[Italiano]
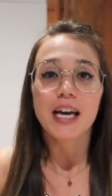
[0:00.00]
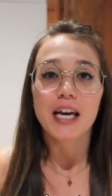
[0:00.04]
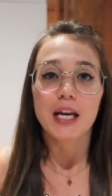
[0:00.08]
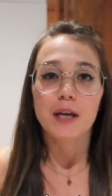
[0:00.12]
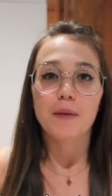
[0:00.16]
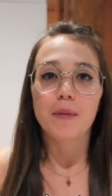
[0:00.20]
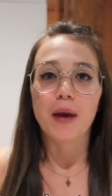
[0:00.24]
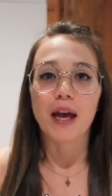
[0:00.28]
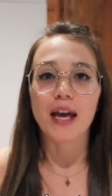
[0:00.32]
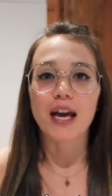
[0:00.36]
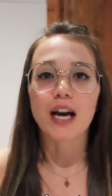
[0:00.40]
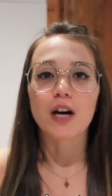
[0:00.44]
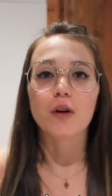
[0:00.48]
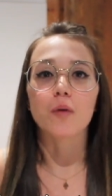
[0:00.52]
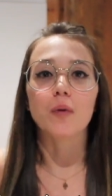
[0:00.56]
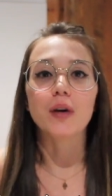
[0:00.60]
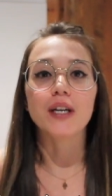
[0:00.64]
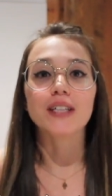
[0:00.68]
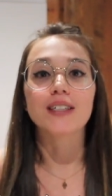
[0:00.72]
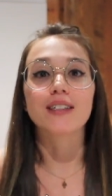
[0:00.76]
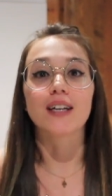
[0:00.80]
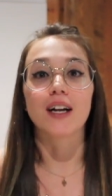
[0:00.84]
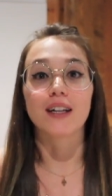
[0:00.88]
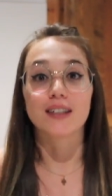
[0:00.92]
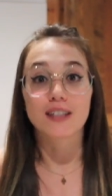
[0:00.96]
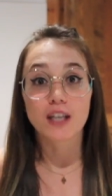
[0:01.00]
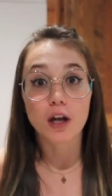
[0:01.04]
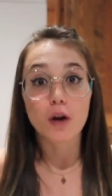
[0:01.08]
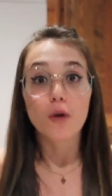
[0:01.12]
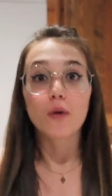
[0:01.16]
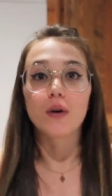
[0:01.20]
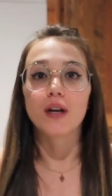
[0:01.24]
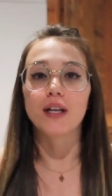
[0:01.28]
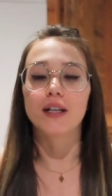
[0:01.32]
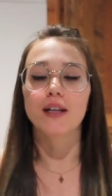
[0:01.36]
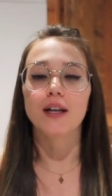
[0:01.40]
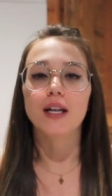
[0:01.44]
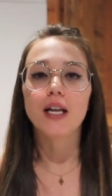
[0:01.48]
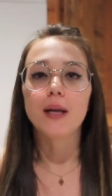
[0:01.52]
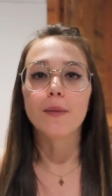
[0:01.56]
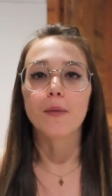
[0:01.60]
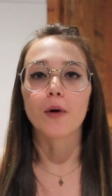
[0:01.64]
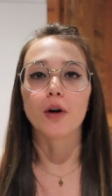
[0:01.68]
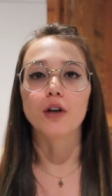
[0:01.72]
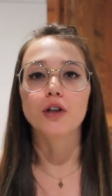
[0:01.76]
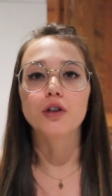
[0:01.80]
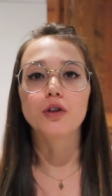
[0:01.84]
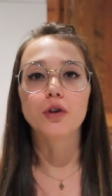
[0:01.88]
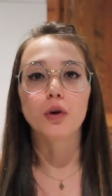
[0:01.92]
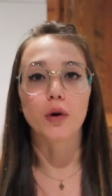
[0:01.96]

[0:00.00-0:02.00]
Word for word: i miei acquisti al Salone del Libro di